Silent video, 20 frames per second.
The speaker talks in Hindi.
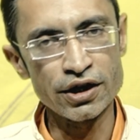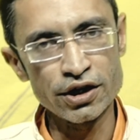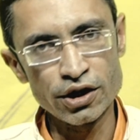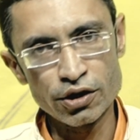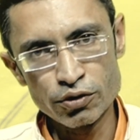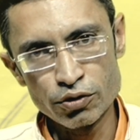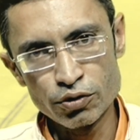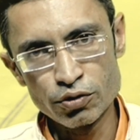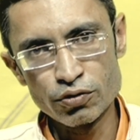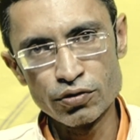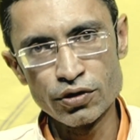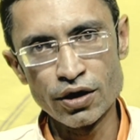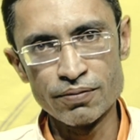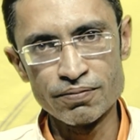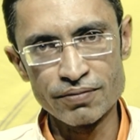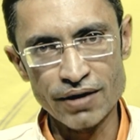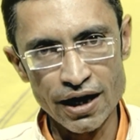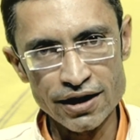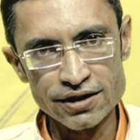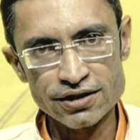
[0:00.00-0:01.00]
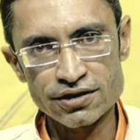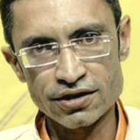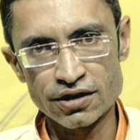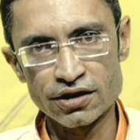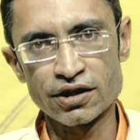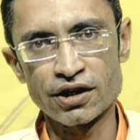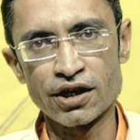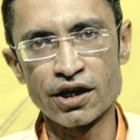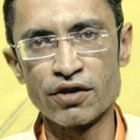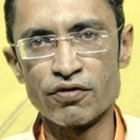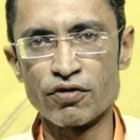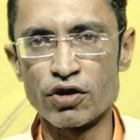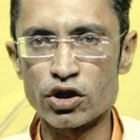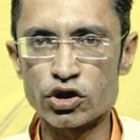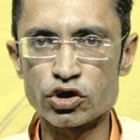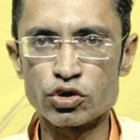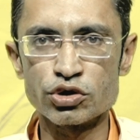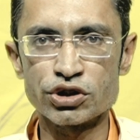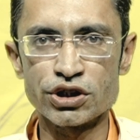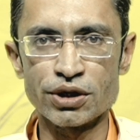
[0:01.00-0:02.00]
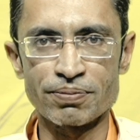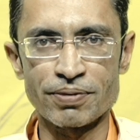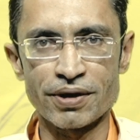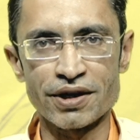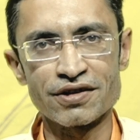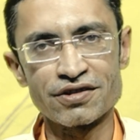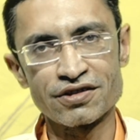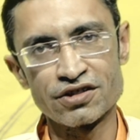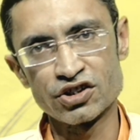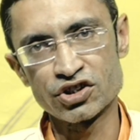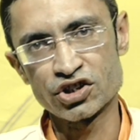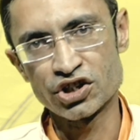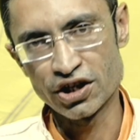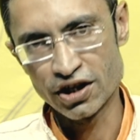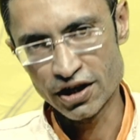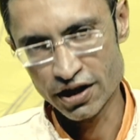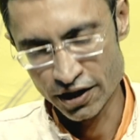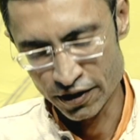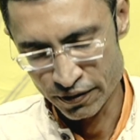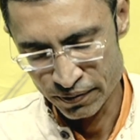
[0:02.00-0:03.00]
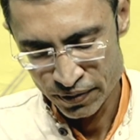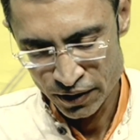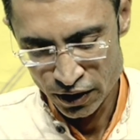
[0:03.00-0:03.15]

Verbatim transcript: आर्य गुरुकुलम खास करके वर्षों से प्रयत्नशील है